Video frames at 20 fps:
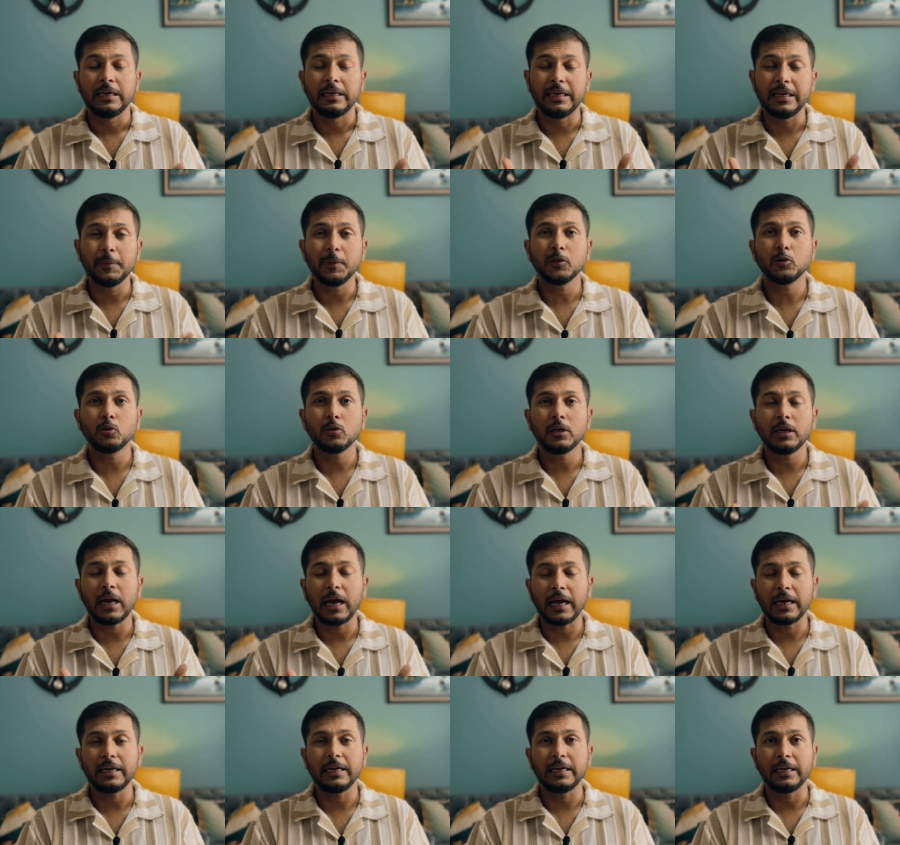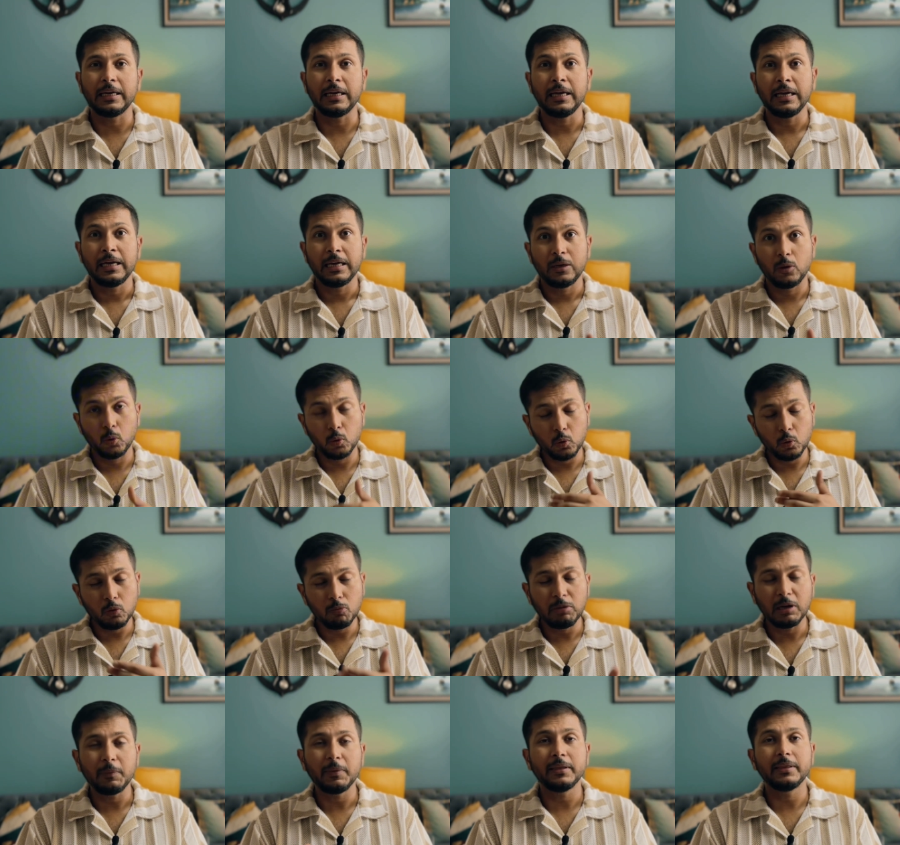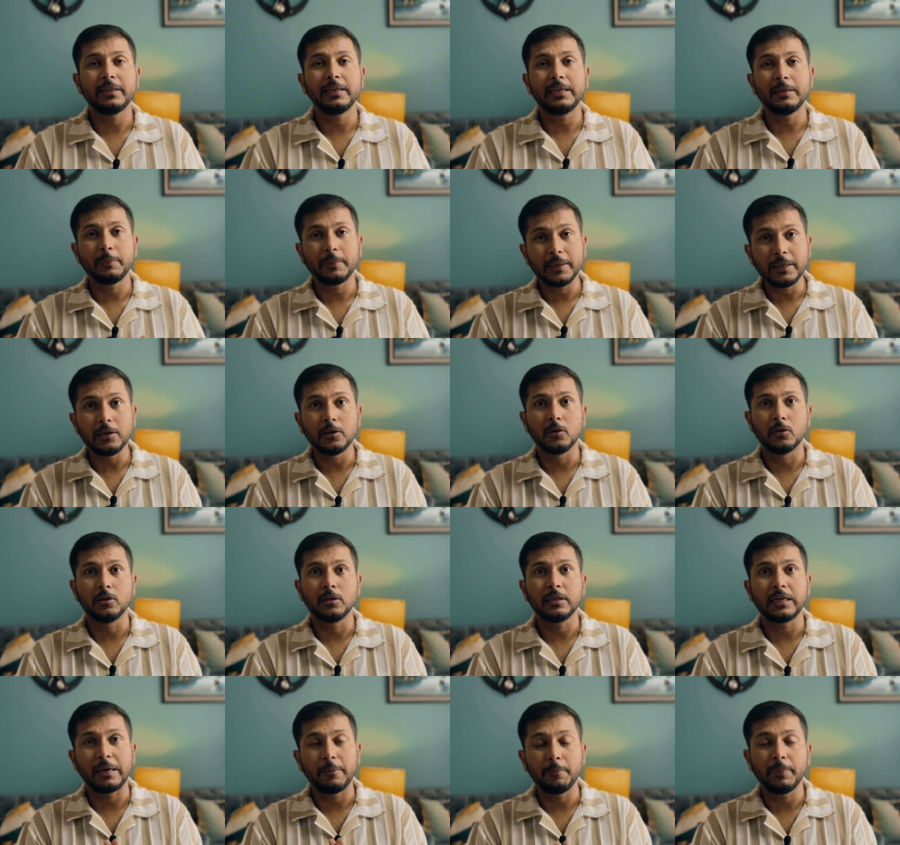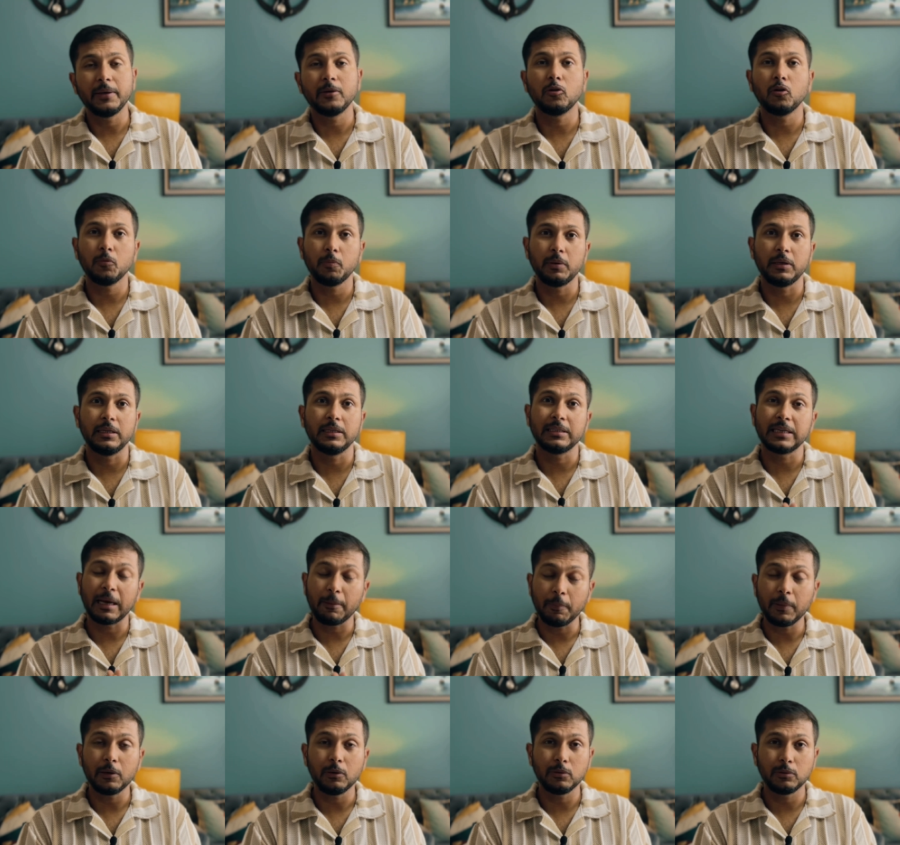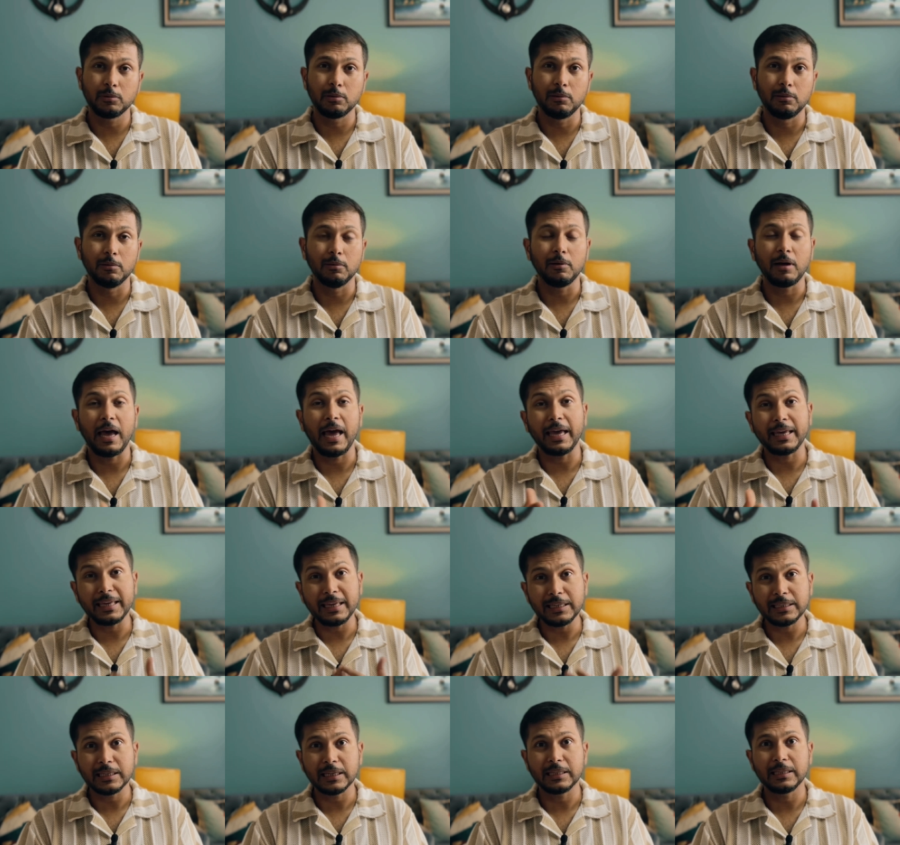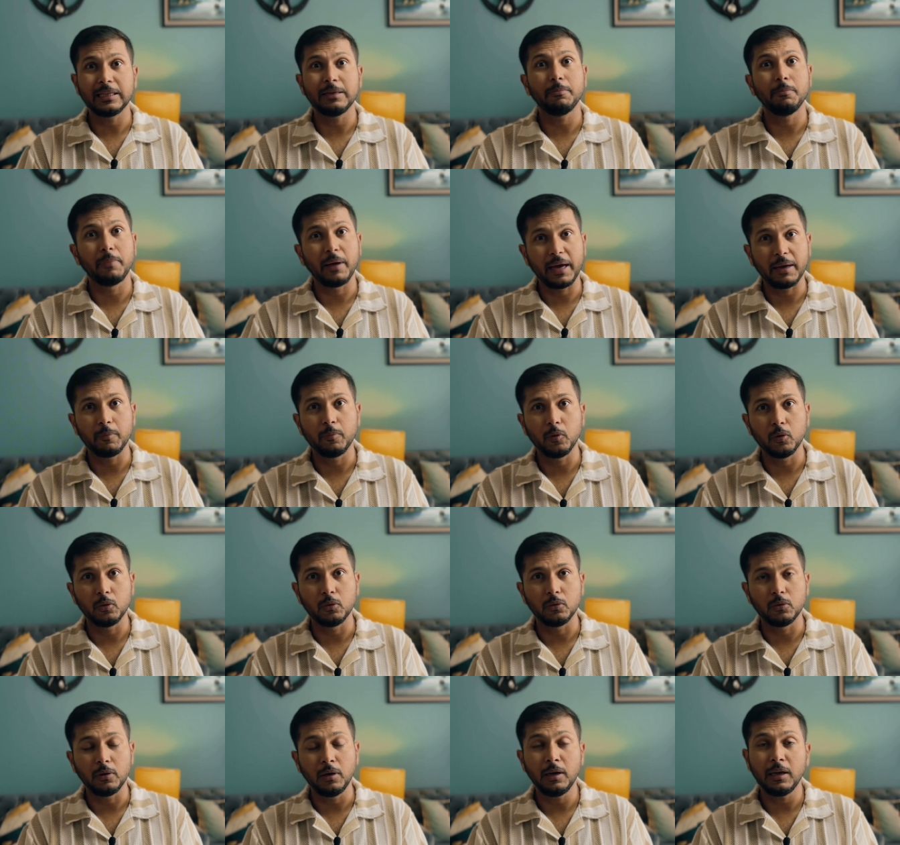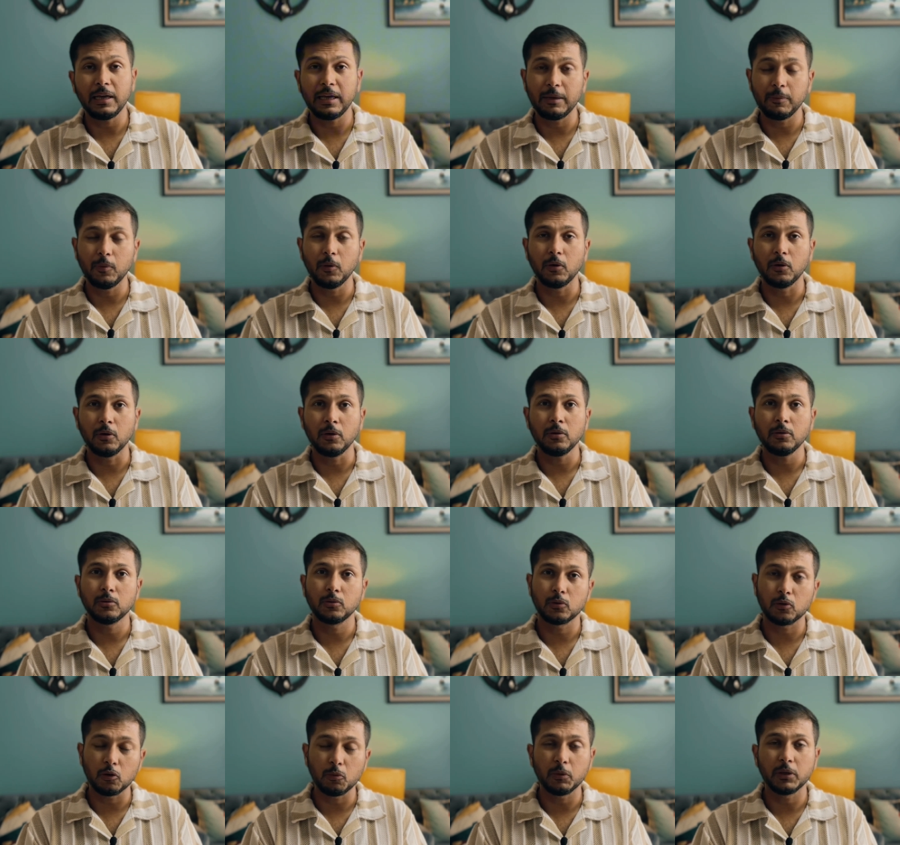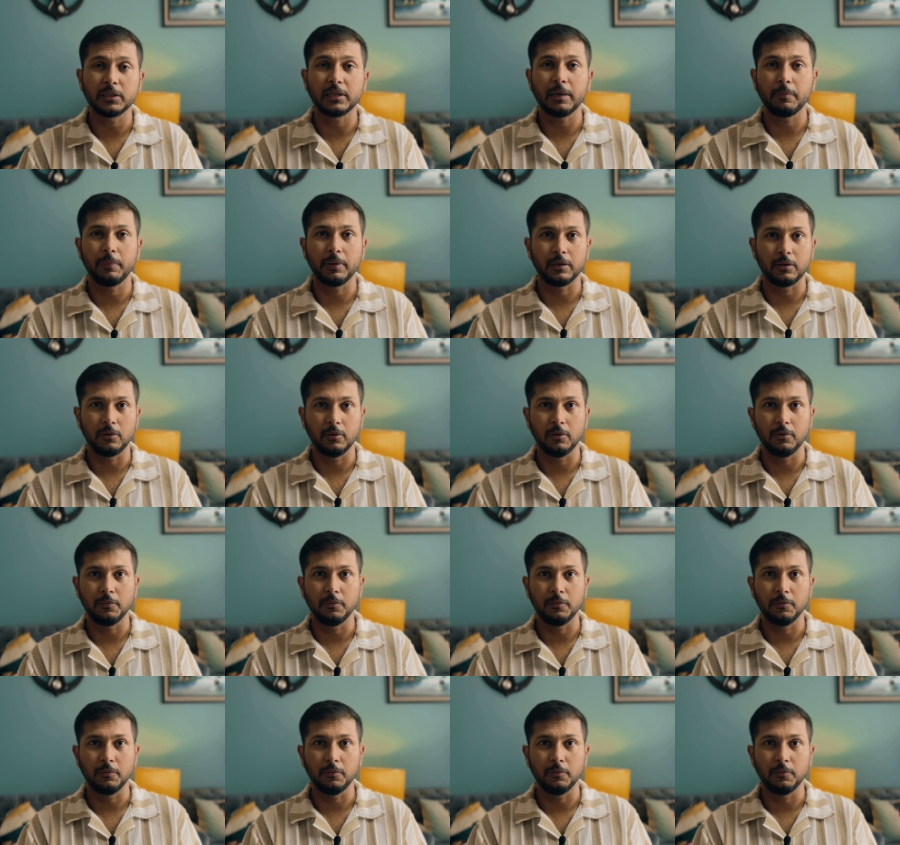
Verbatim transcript: নির্বাচনের আগে নতুনভাবে তিন মিলিয়ন ক্যাম্পেইন কপি ছাপানো ছিল একই সাথে ব্যয়বহুল এবং সময় সাপেক্ষ